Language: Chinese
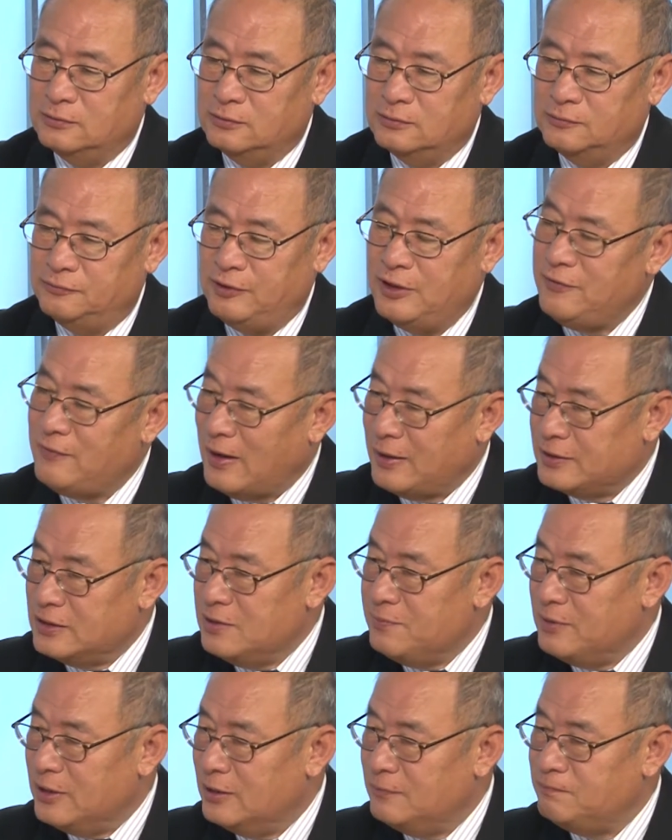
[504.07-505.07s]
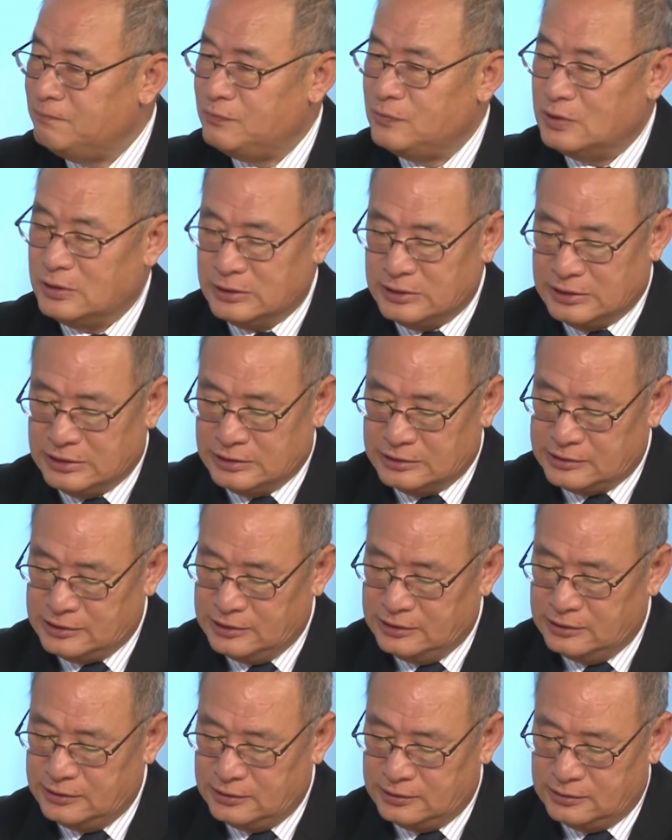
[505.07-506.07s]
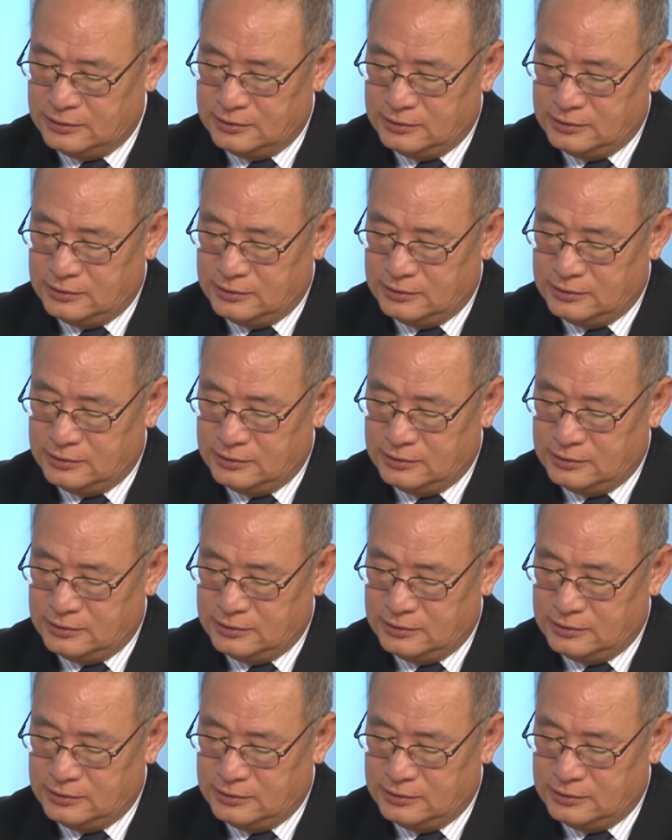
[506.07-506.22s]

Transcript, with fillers: 非法移民。已经，